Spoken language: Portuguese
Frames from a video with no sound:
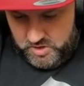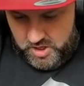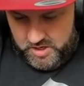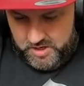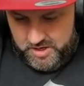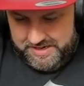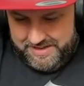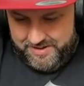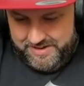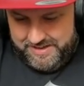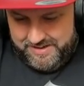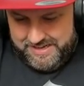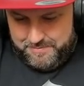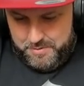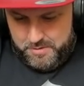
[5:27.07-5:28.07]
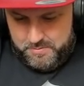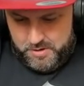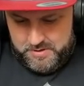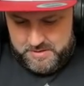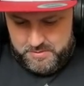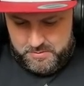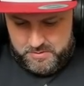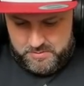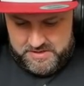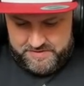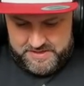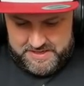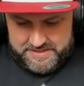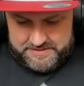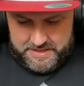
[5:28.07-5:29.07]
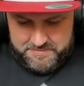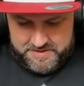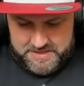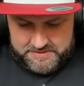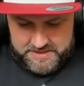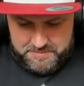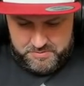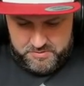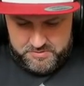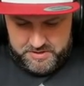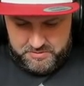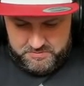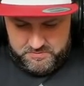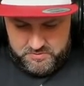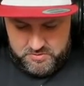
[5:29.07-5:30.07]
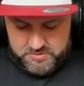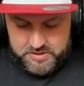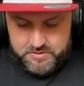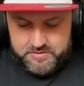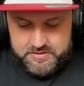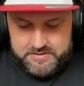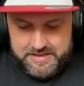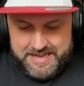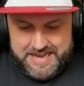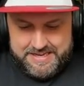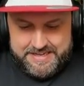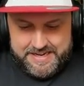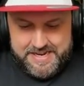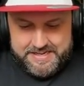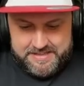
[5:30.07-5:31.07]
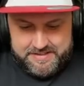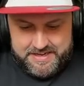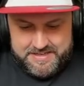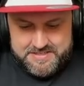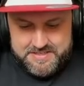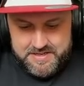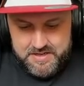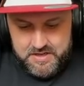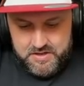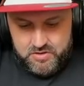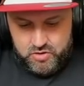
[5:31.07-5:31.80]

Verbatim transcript: Ó, ó lá, ó lá, ó lá, bombom, na bombom, na verdade tem, vai dar tempo, não deu? Não deu. Ai, caiu aqui atrás.